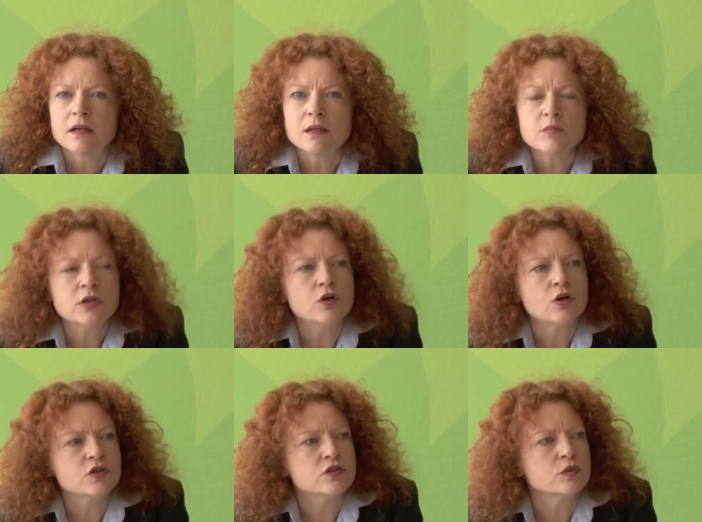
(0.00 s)
immer
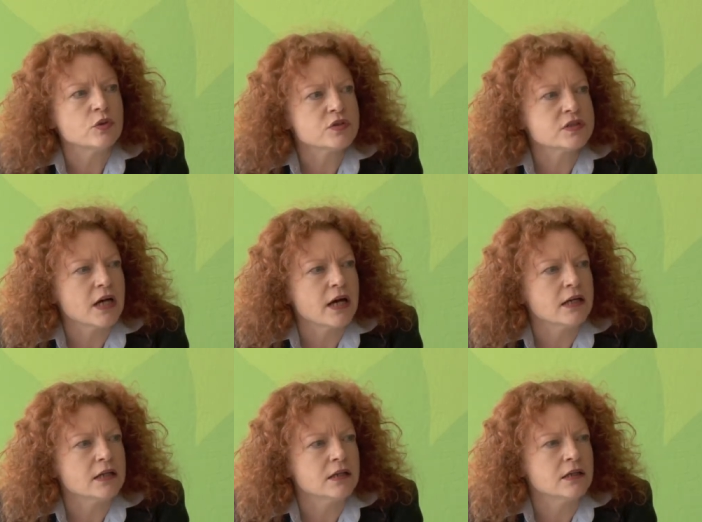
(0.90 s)
noch zum
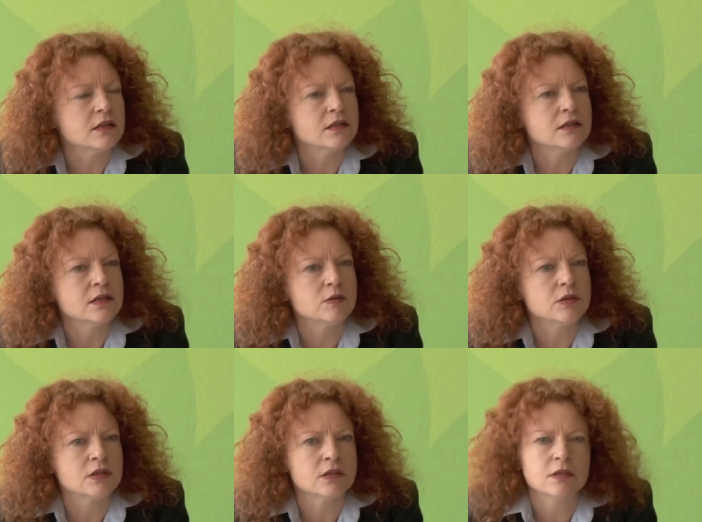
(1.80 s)
Großteil
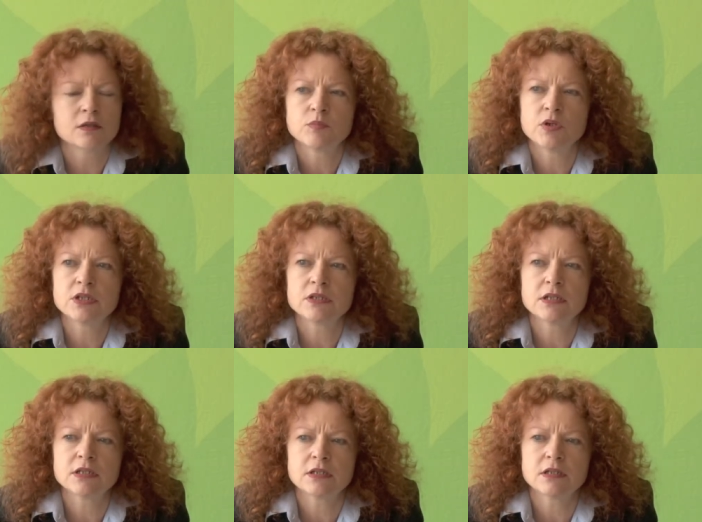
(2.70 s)
die
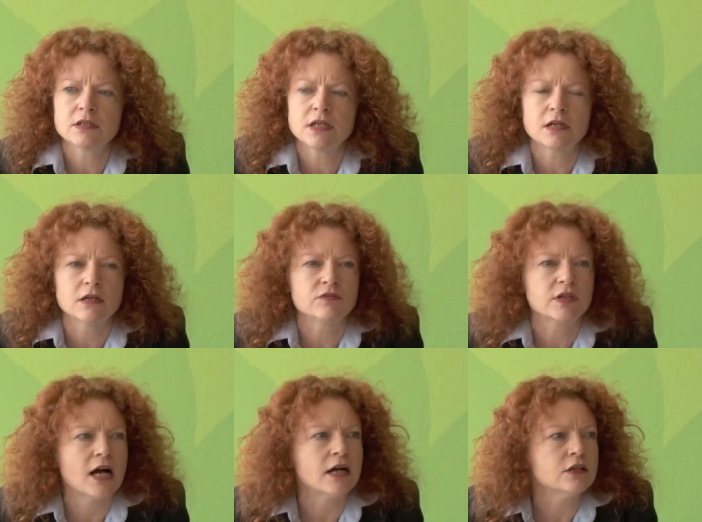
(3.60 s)
Politik der
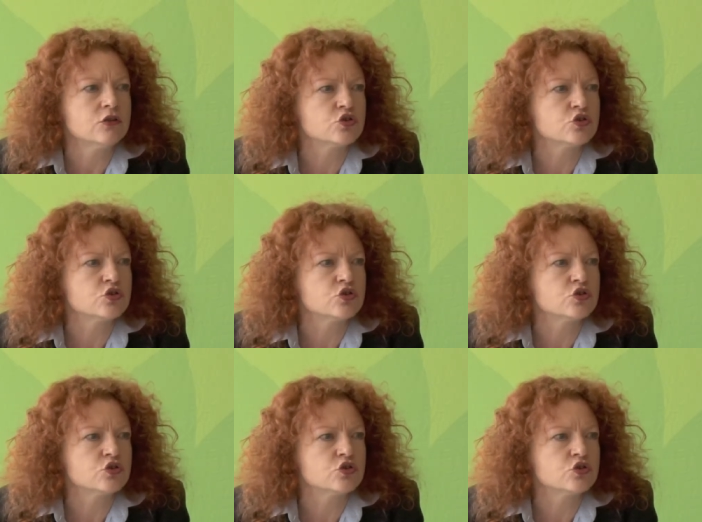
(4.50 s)
vergangenen